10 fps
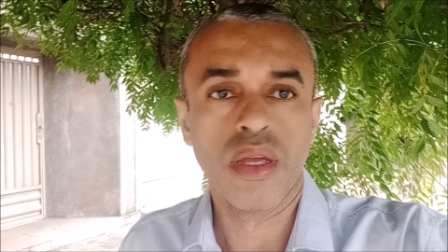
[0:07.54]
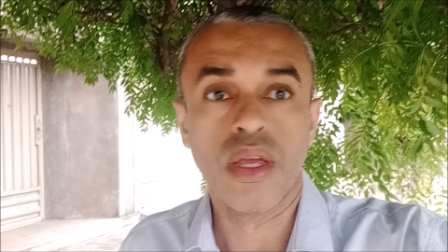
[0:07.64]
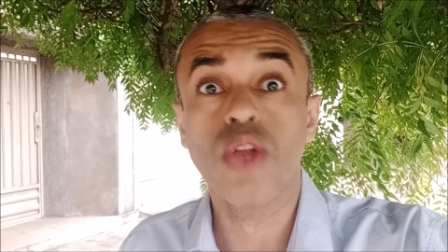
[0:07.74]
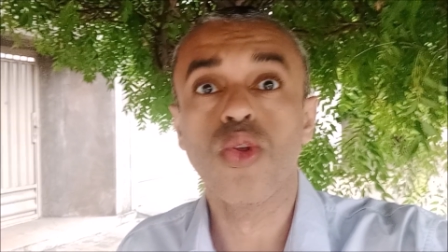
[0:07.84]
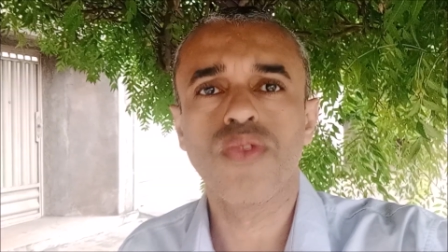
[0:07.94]

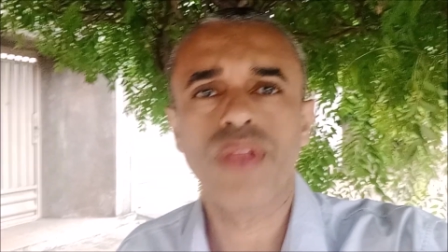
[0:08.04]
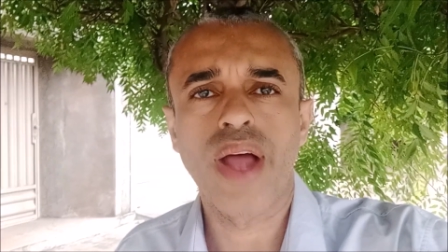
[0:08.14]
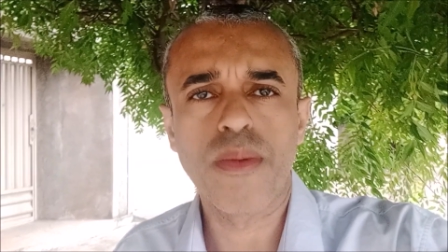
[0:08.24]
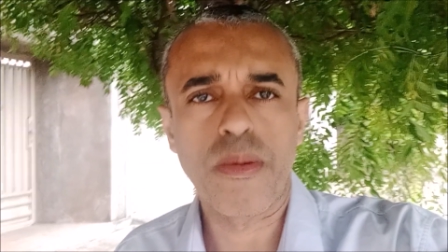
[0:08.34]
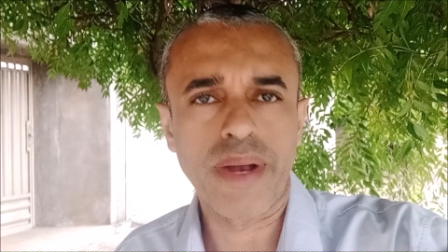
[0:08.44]
Renovo da
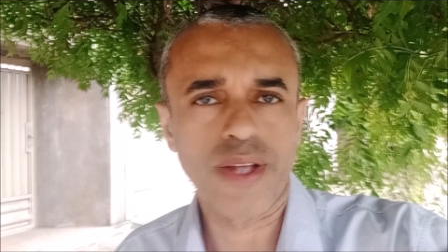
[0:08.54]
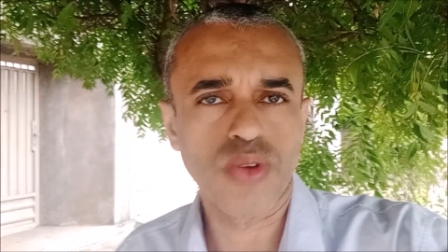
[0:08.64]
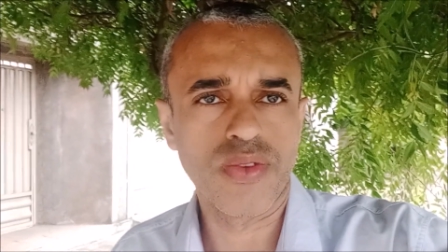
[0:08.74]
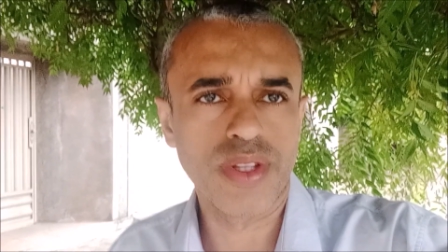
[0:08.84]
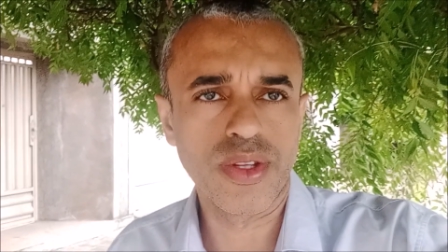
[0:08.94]
alma para a sua
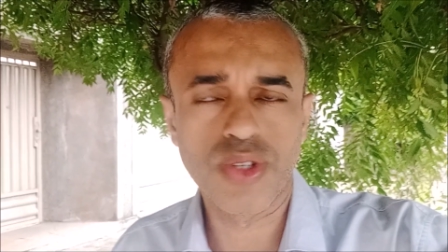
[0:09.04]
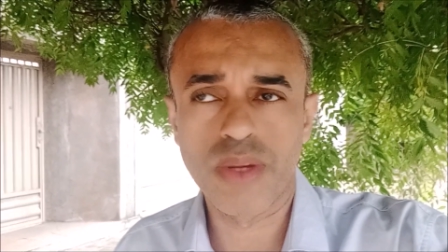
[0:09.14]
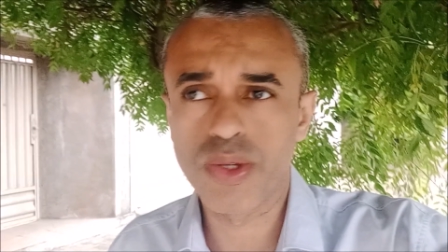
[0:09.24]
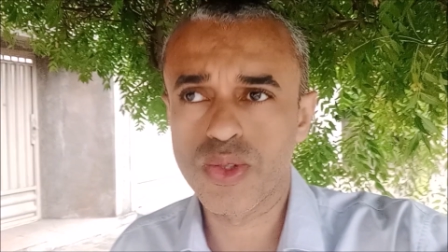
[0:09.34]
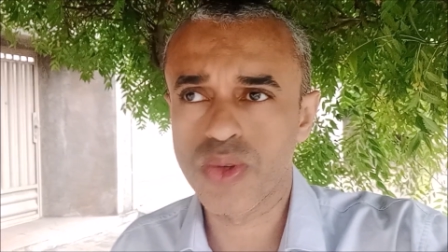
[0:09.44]
vida. Deus te
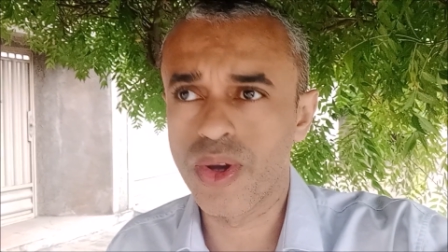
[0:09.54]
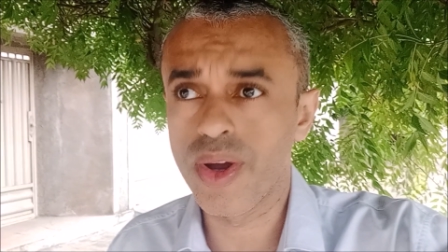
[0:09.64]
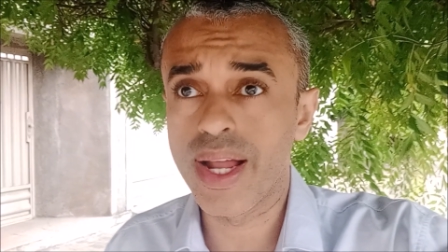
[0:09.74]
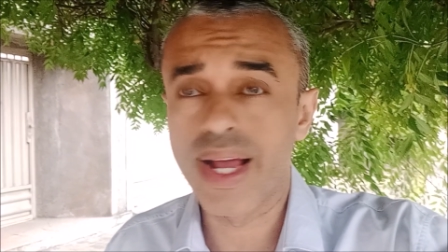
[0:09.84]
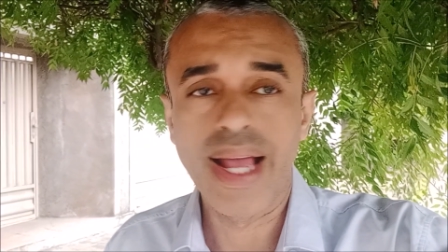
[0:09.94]
abençoe.
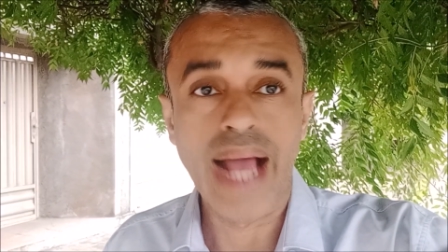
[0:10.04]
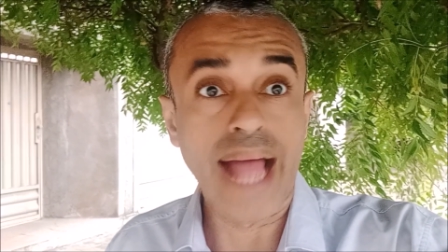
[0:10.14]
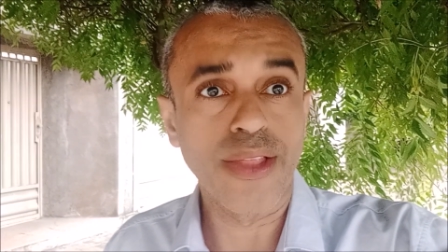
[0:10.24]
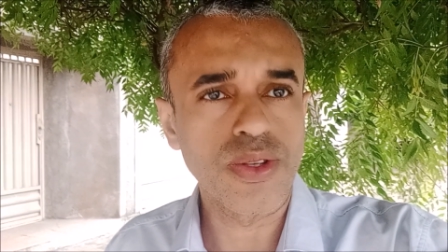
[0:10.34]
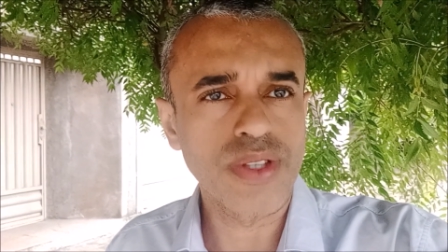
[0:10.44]
Olha, a
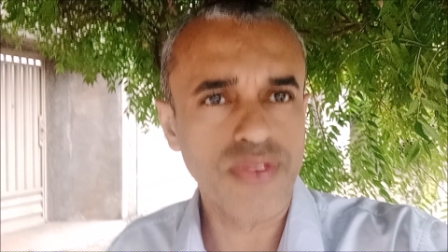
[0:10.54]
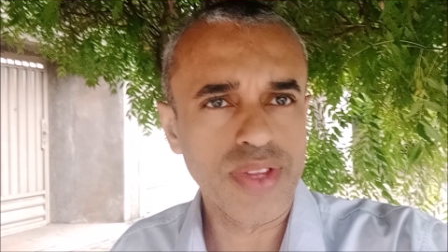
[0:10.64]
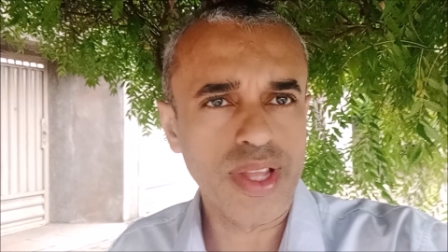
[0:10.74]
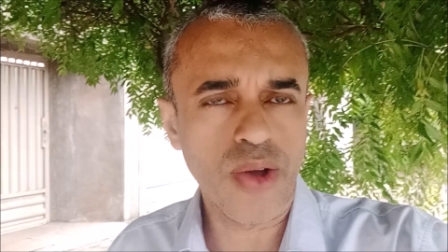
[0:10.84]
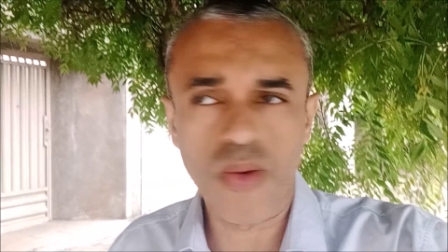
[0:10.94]
nossa vida
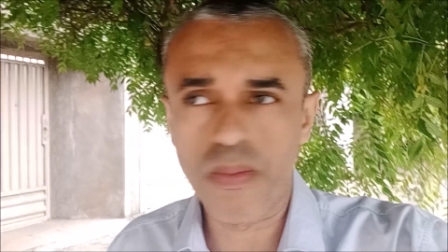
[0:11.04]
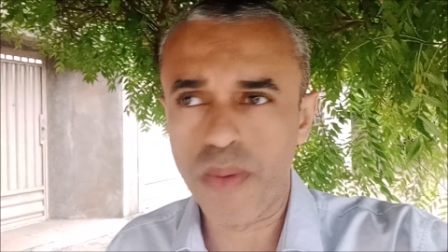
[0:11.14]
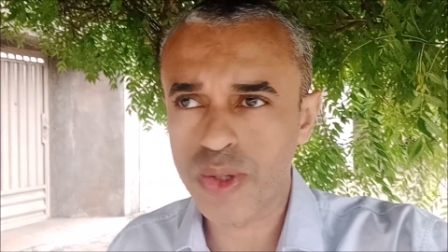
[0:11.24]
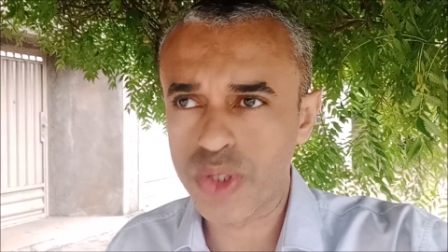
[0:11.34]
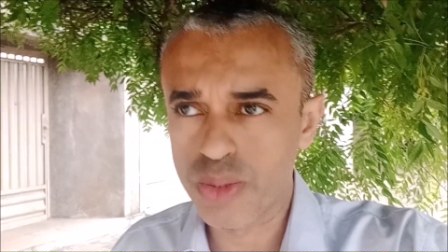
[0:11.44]
é
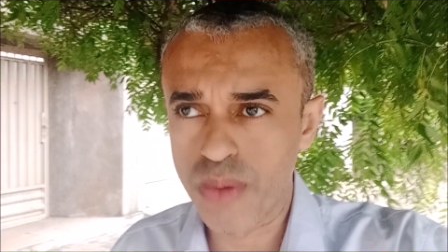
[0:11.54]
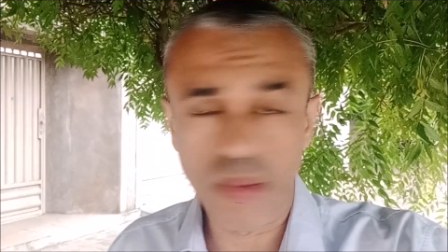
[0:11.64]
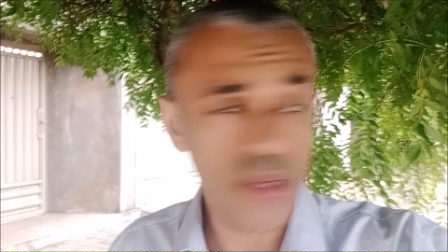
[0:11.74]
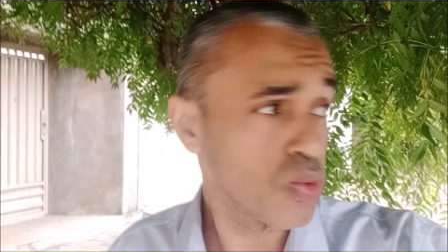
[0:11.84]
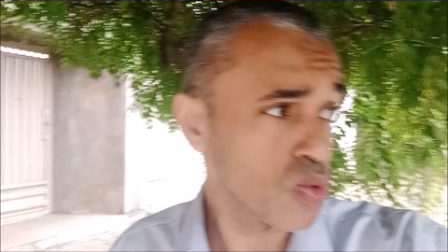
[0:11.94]
composta de
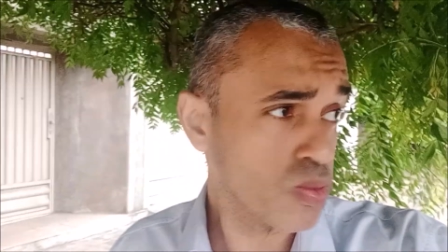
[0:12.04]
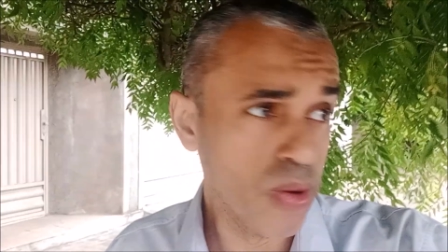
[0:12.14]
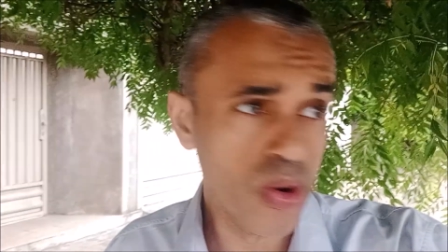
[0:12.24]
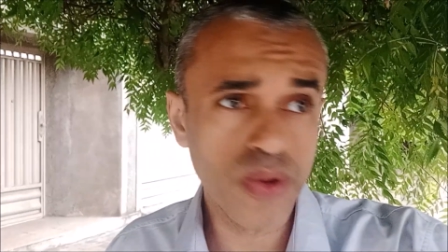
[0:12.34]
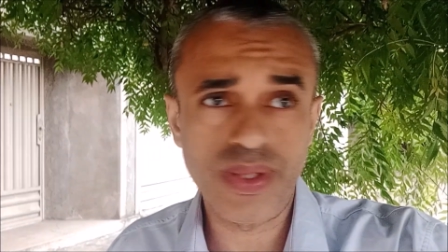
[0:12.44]
momentos
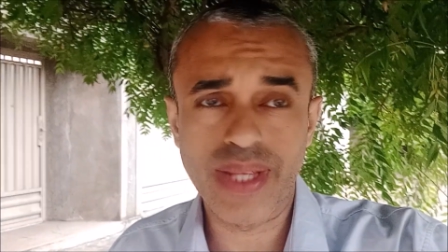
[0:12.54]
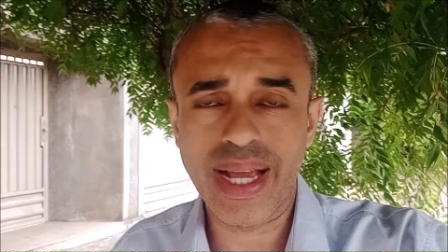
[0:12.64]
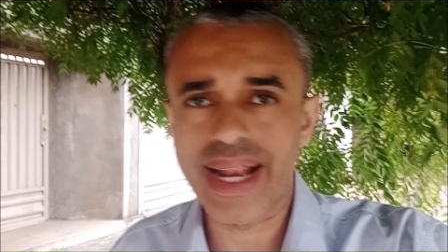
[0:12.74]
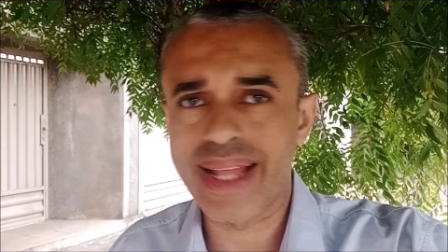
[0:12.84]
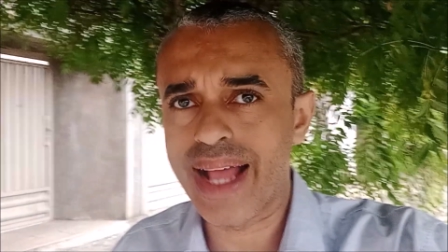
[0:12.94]
bons,
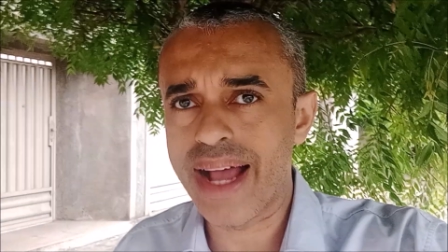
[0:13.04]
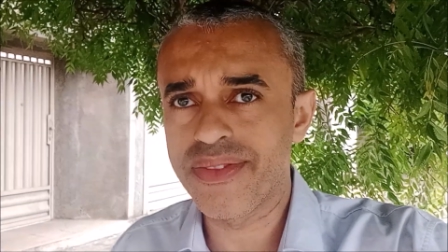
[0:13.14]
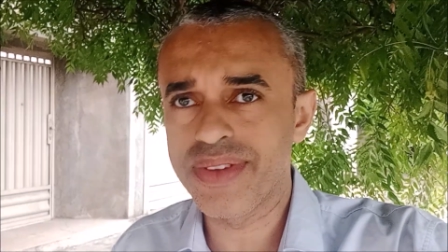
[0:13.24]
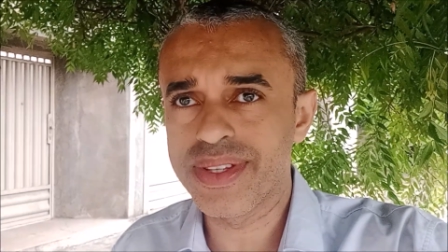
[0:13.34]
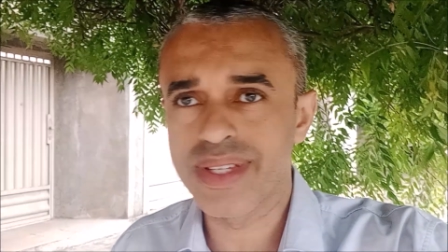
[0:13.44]

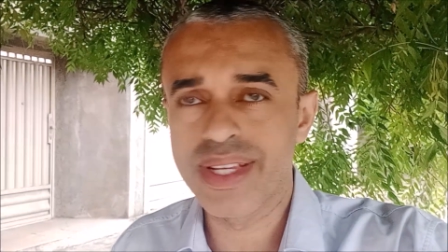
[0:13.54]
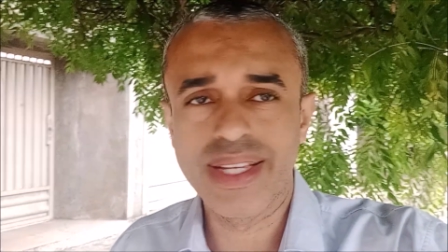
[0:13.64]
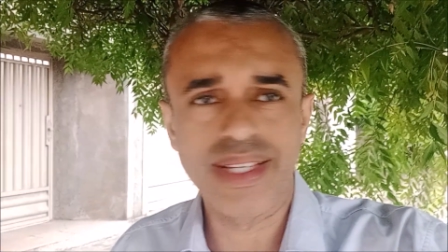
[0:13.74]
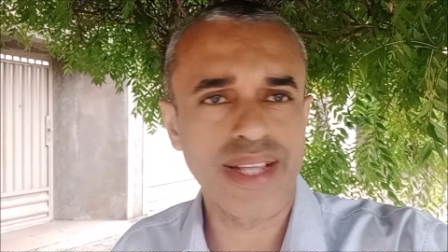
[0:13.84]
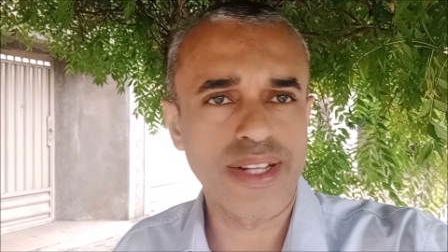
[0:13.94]
agradáveis
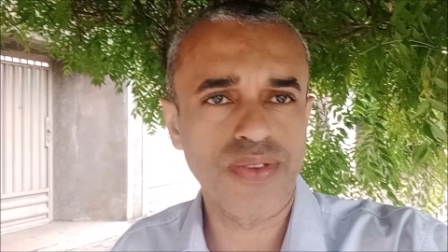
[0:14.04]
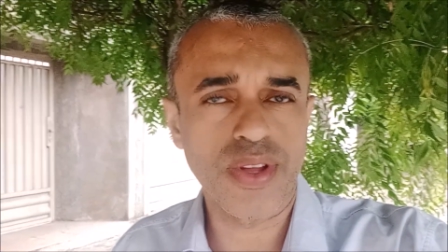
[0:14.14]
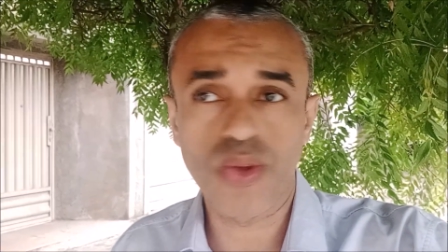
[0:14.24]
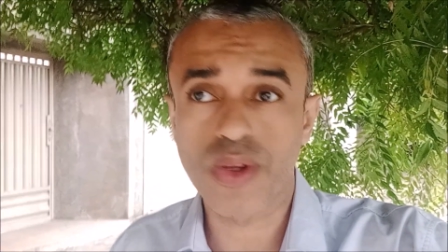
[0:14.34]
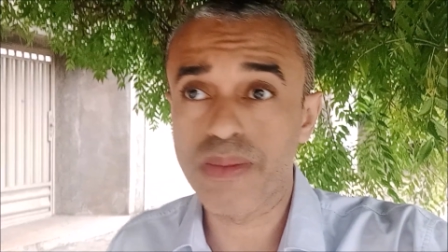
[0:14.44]
e
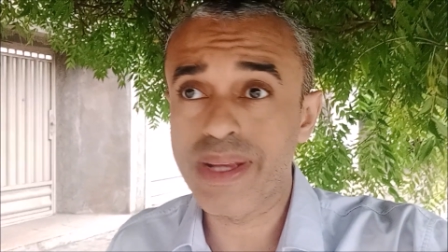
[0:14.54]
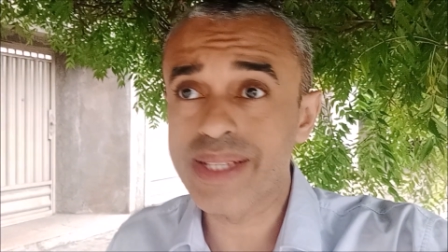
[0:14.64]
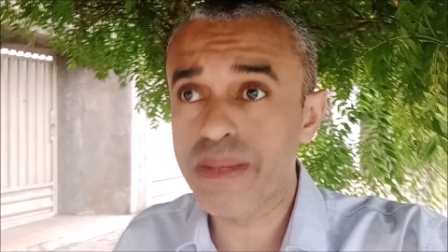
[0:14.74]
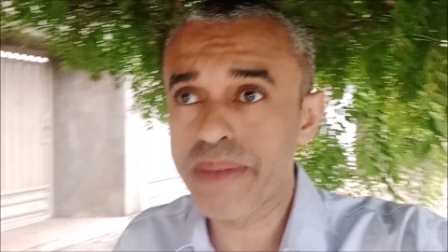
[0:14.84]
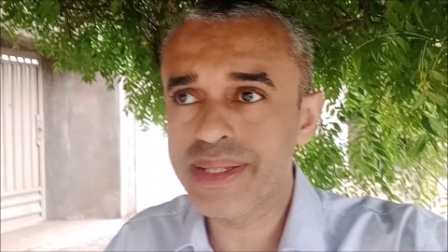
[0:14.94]
satisfatórios, mas
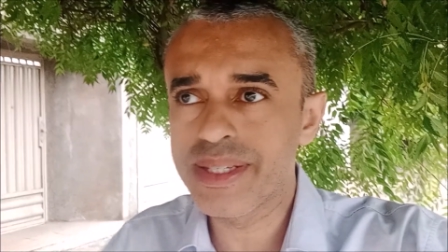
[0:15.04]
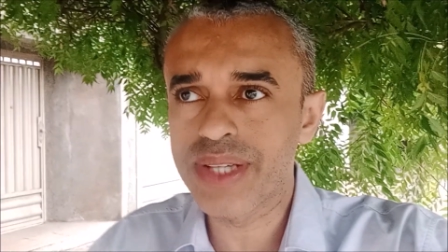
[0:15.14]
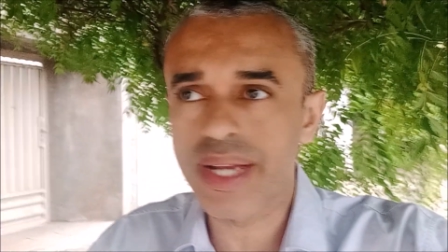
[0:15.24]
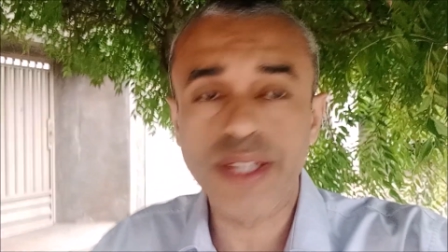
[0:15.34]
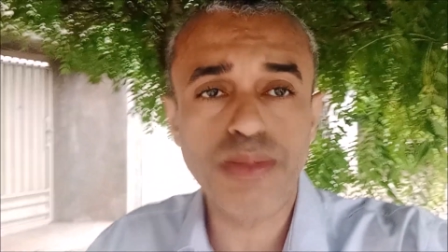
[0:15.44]
também existe
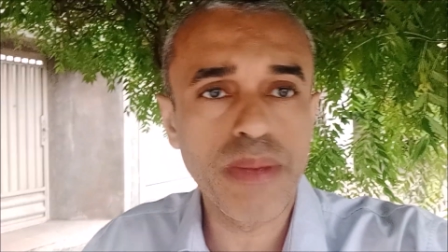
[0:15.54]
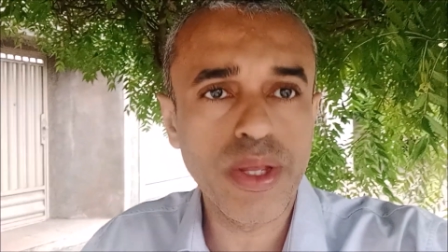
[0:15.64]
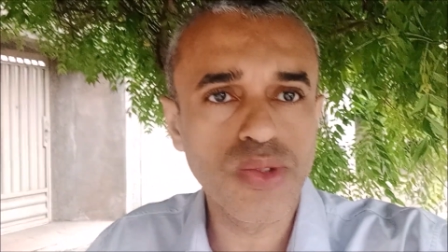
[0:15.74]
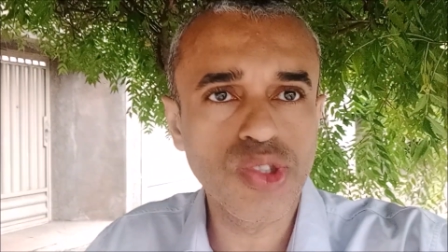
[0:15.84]
aqueles momentos de